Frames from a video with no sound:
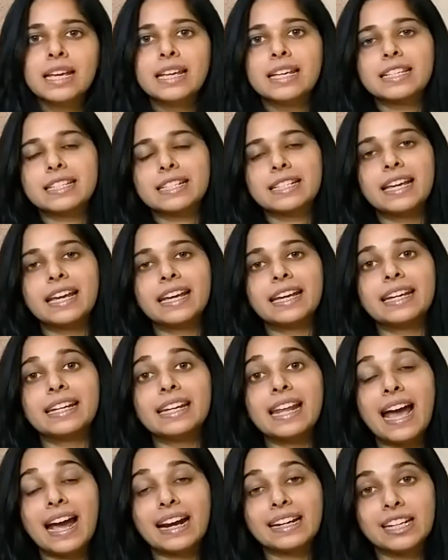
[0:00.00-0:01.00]
इसलिए
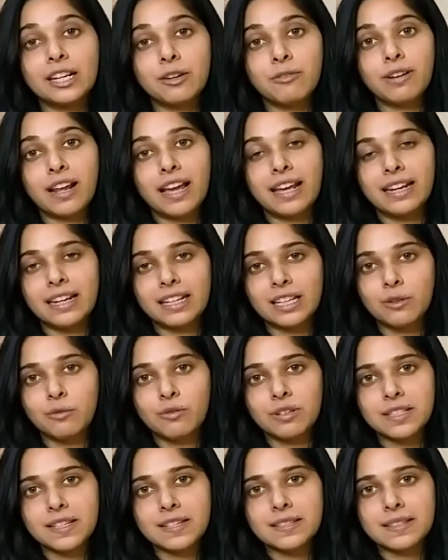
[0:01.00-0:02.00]
इनएक्टिव रहने की
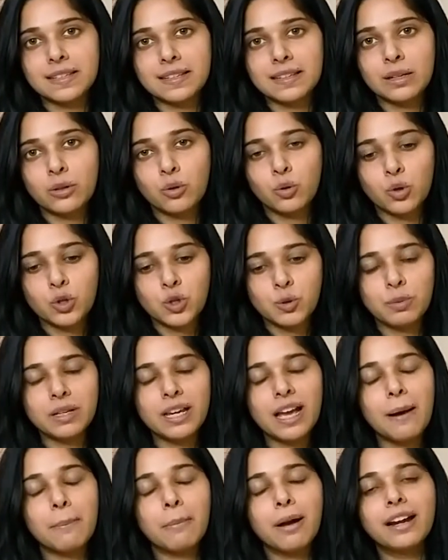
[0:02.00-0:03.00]
वजह से कुछ भी
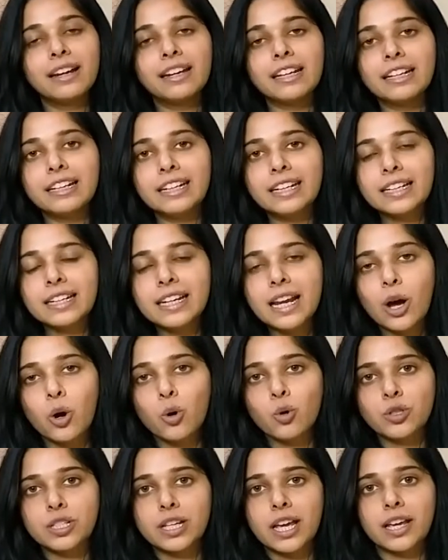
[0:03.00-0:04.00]
आपका डिलीट ना
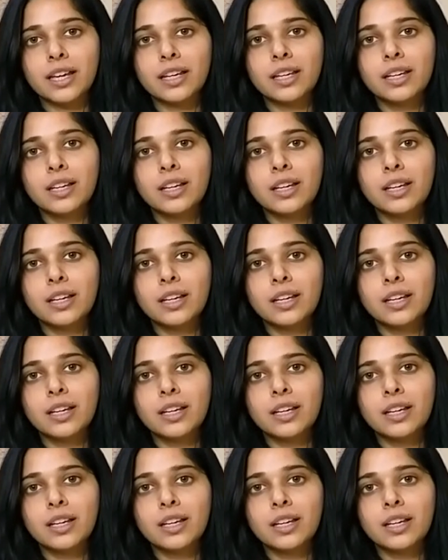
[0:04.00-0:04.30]
हो जाए